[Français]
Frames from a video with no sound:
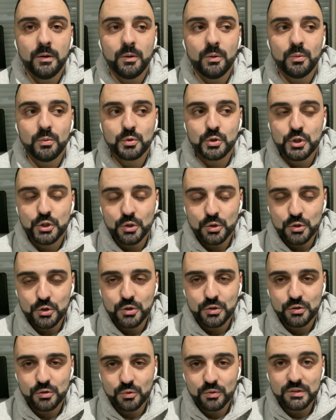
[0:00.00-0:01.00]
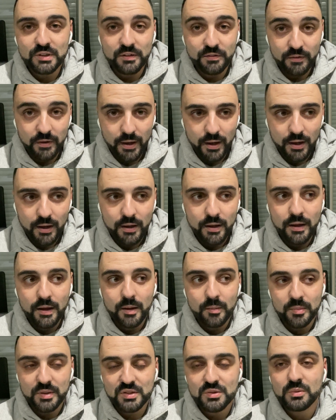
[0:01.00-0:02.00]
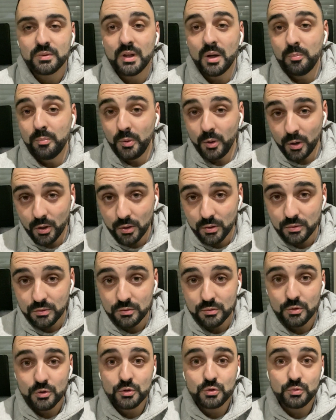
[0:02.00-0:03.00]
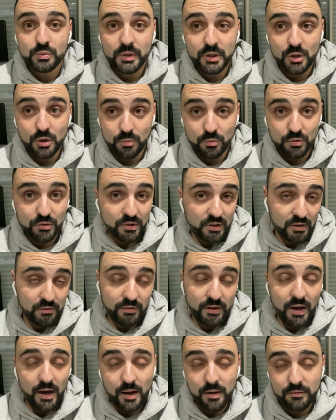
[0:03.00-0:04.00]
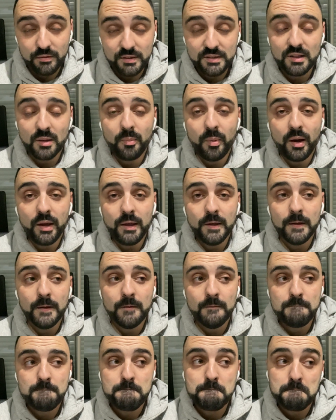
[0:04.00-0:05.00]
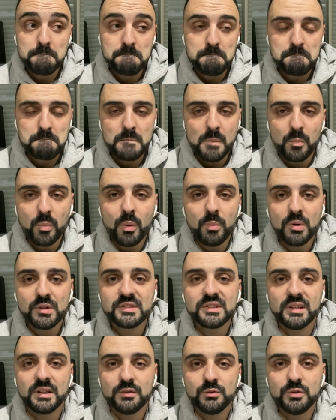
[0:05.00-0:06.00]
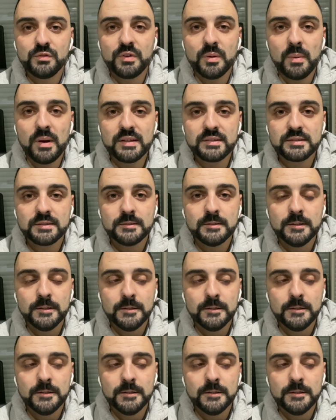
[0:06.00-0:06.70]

on change ce qu'on sait faire parce qu'on a peur de jouer comme on sait le faire face à Paris. Pour moi, c'est un aveu de faiblesse.